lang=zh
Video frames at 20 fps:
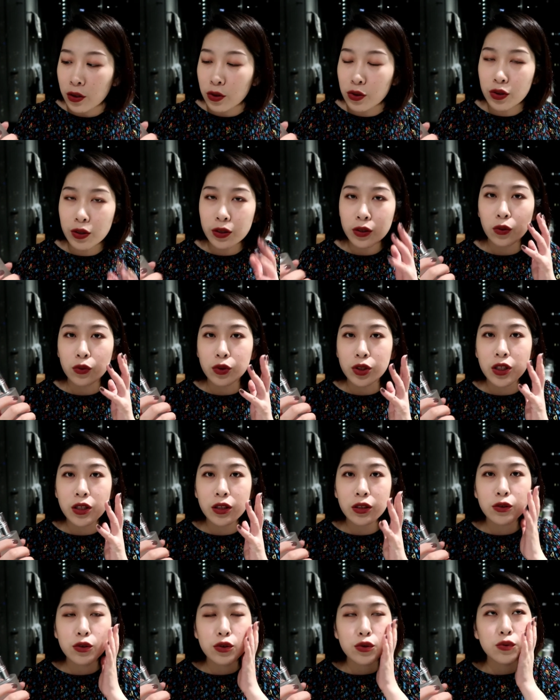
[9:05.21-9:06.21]
就是有
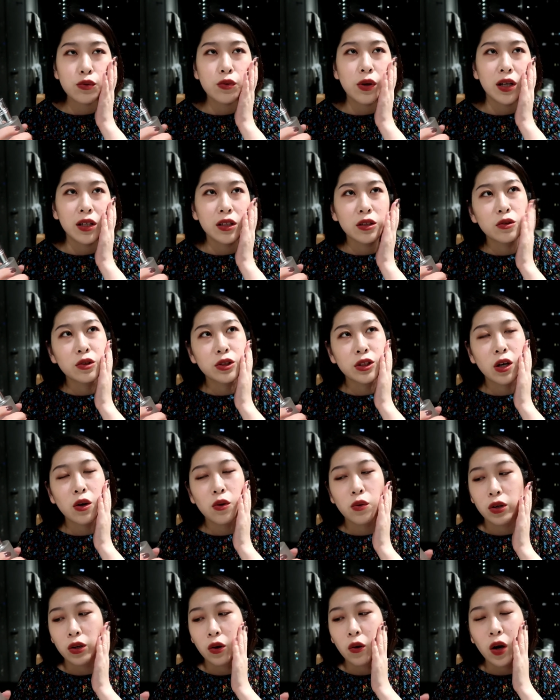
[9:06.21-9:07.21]
镇定舒缓又
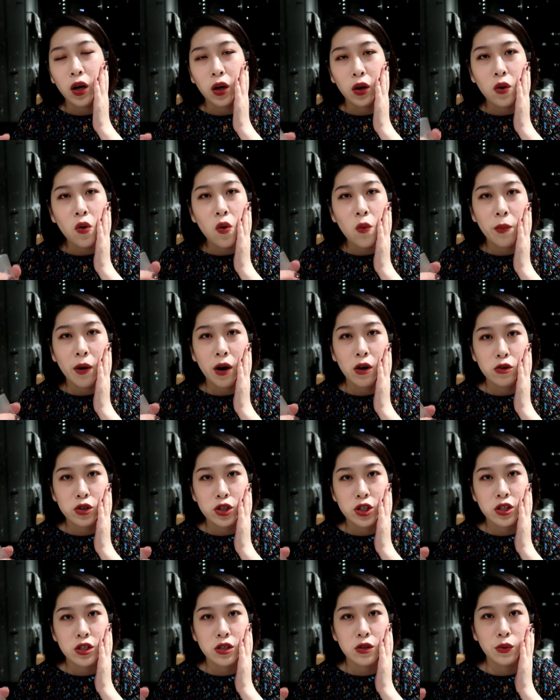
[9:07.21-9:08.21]
效果又很够保
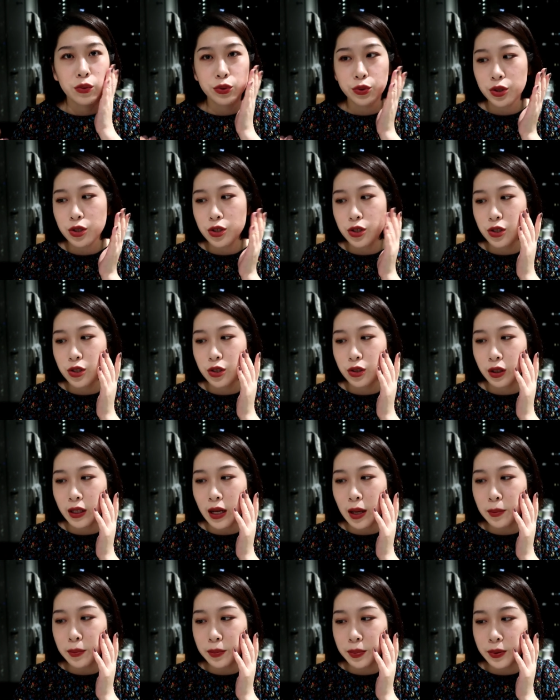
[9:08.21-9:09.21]
湿，我觉得是
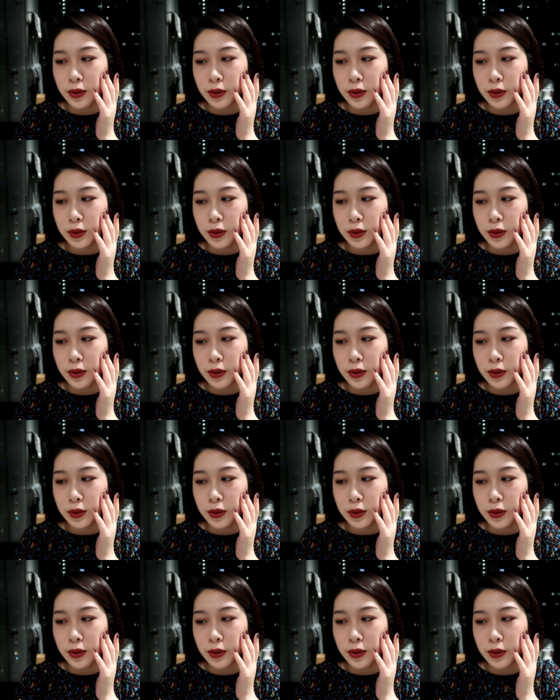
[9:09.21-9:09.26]
干。